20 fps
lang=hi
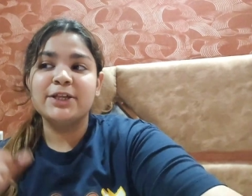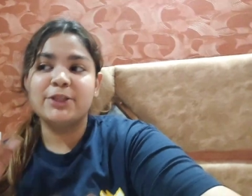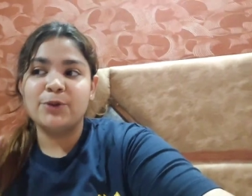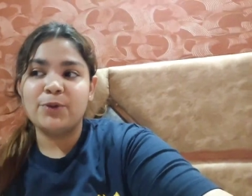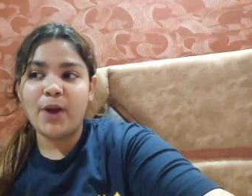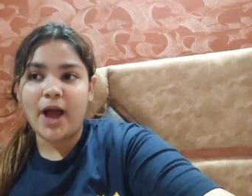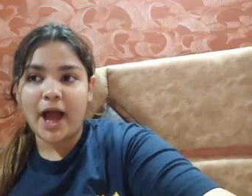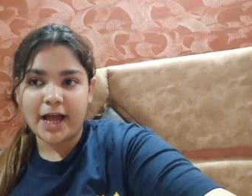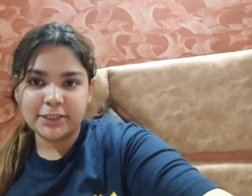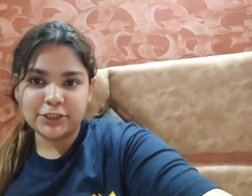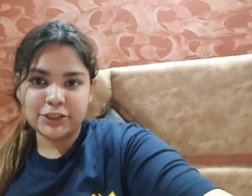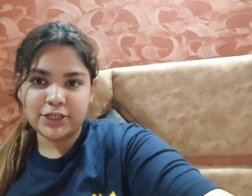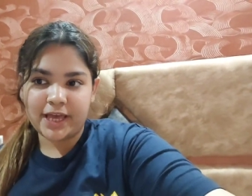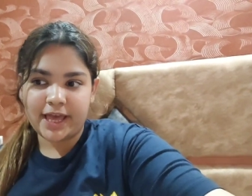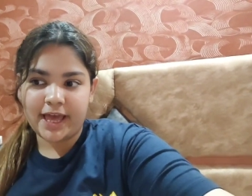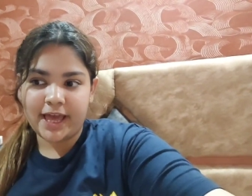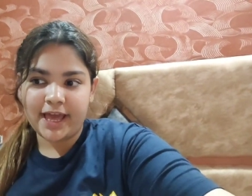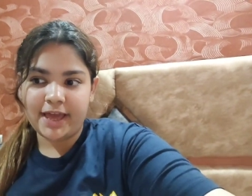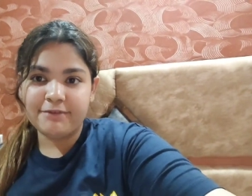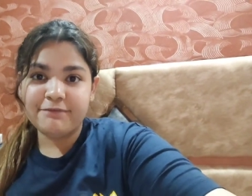तो आज
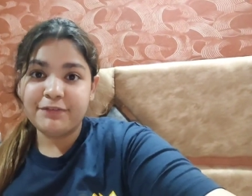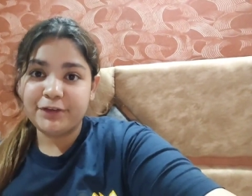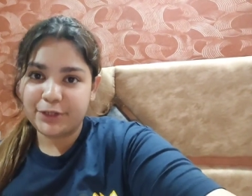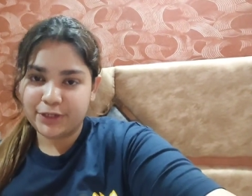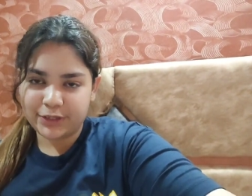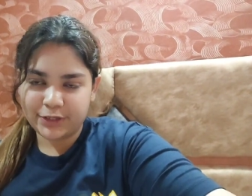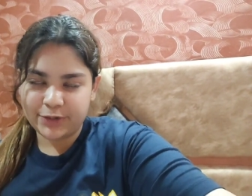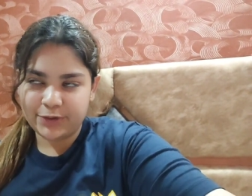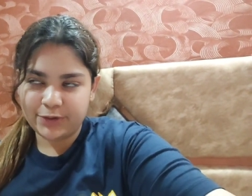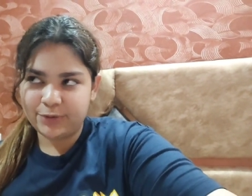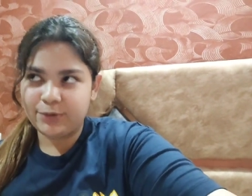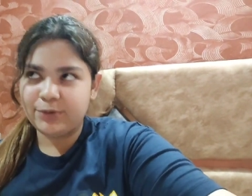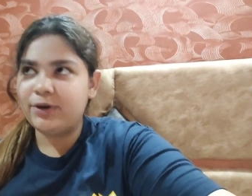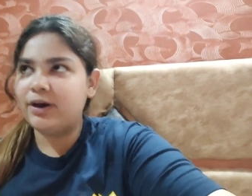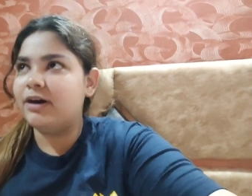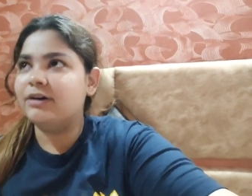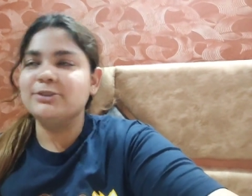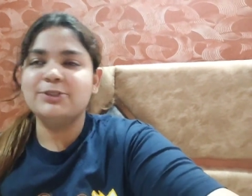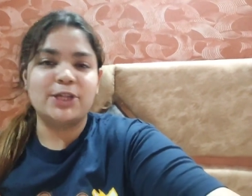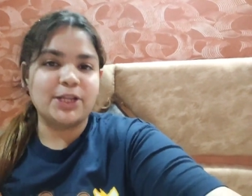है वीडियो
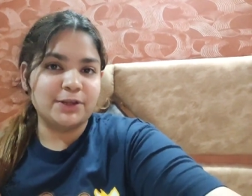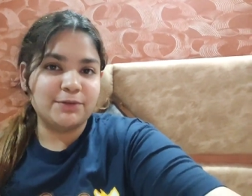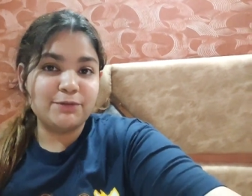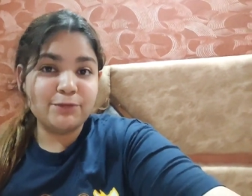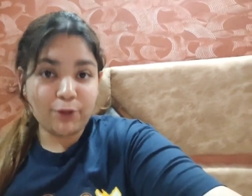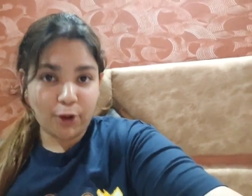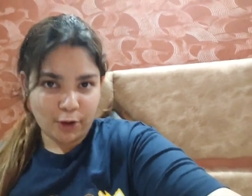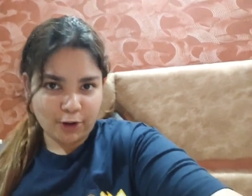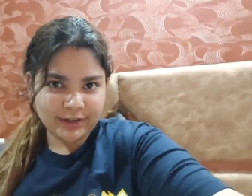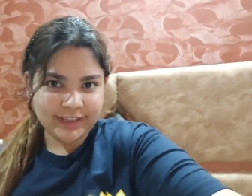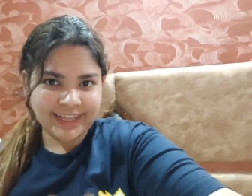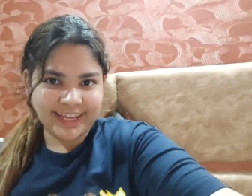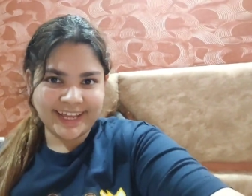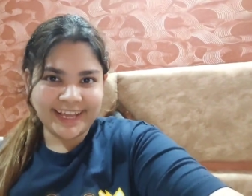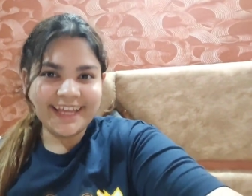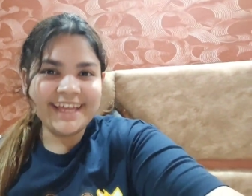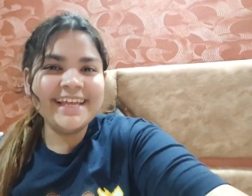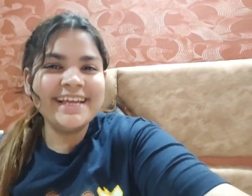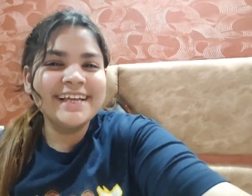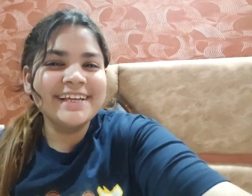सॉरी ब्लॉग डे
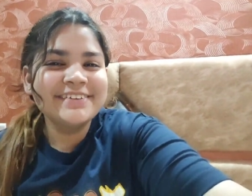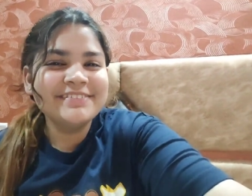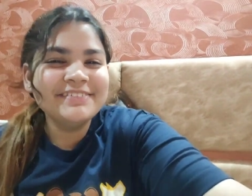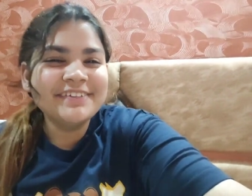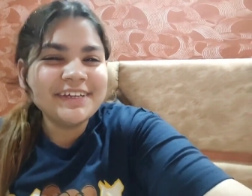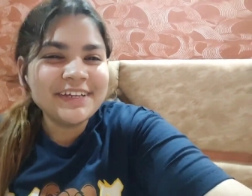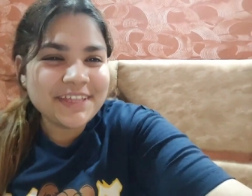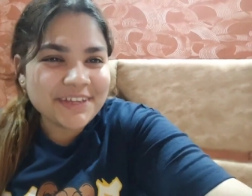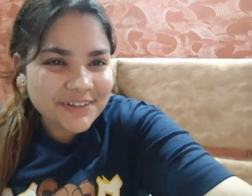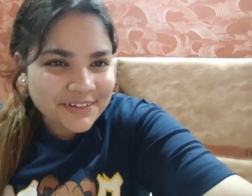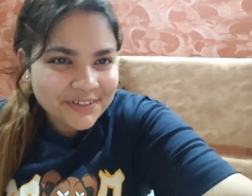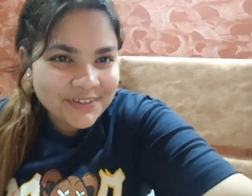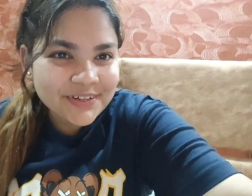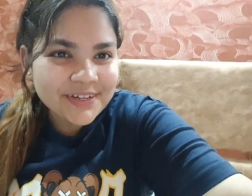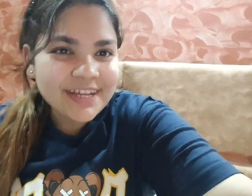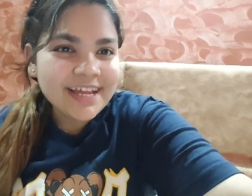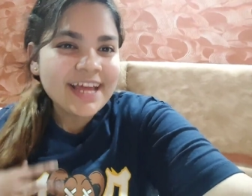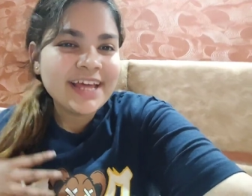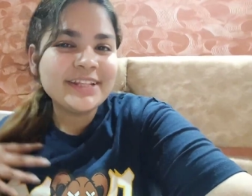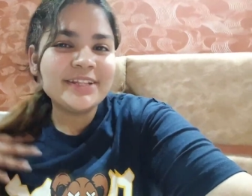वीडियो
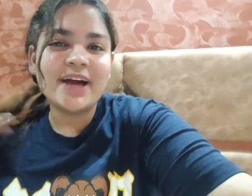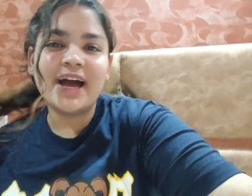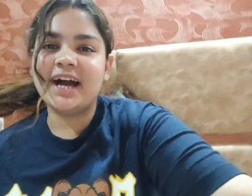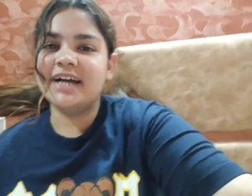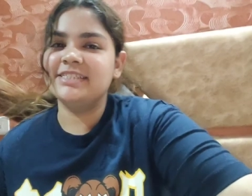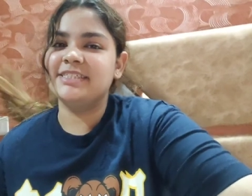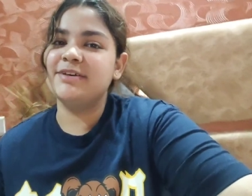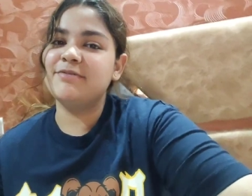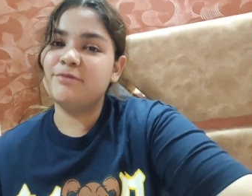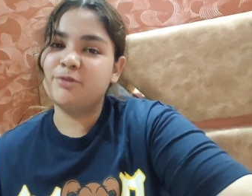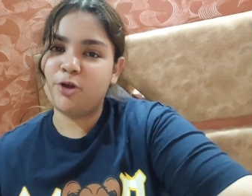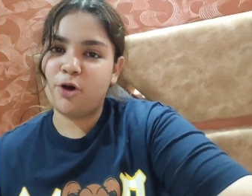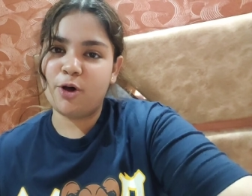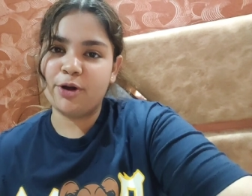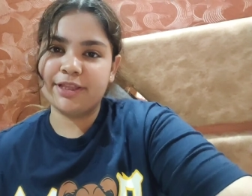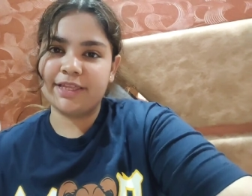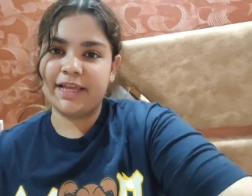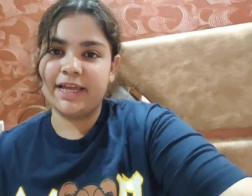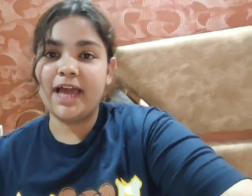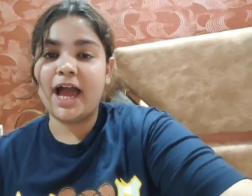तो आज है
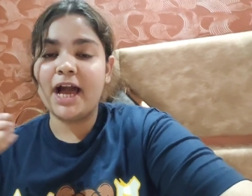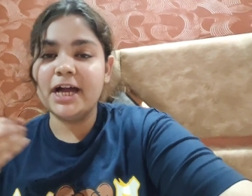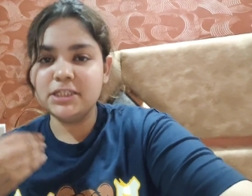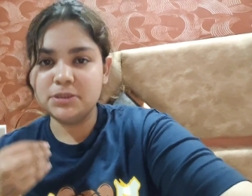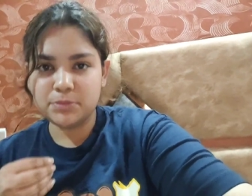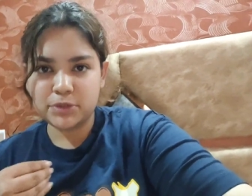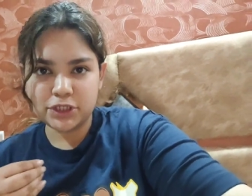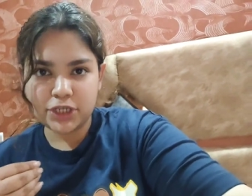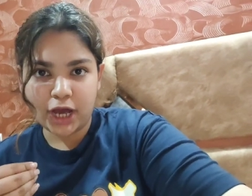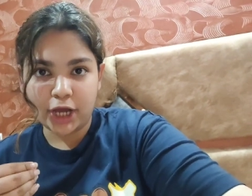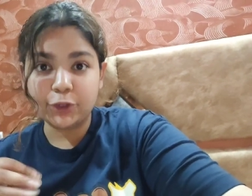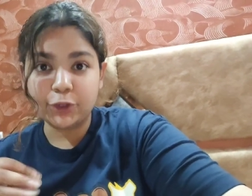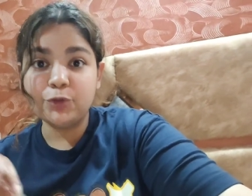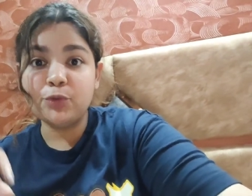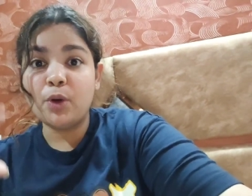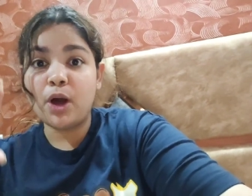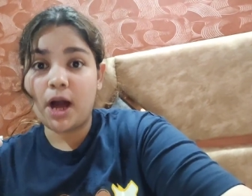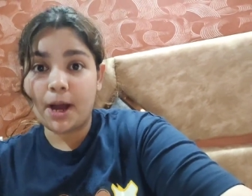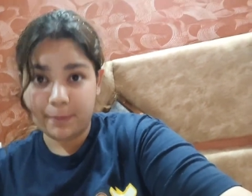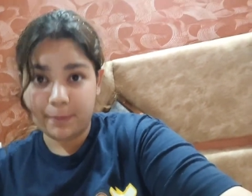ब्लॉग डे आज मैं जा रही
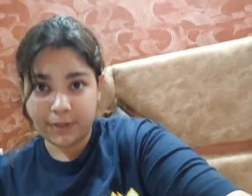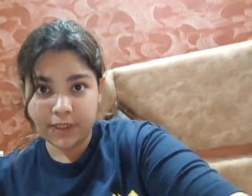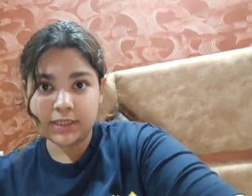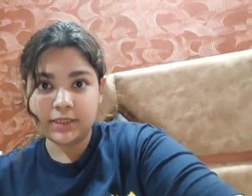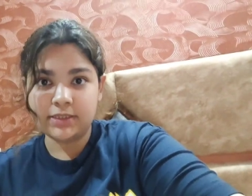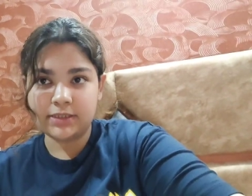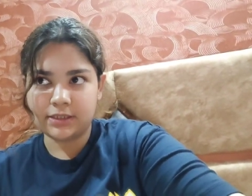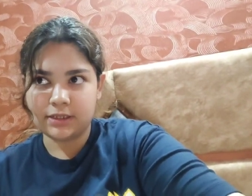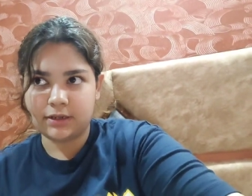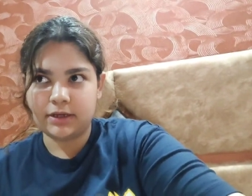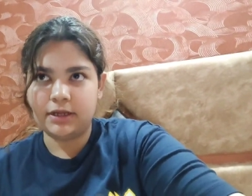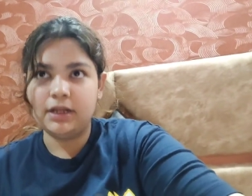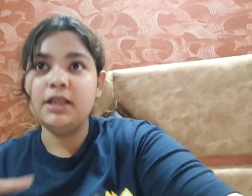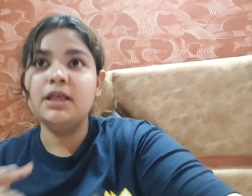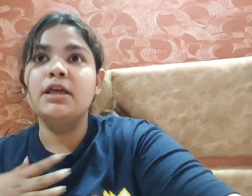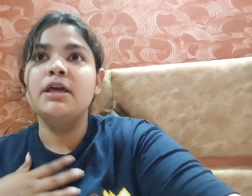हूँ अमृतसर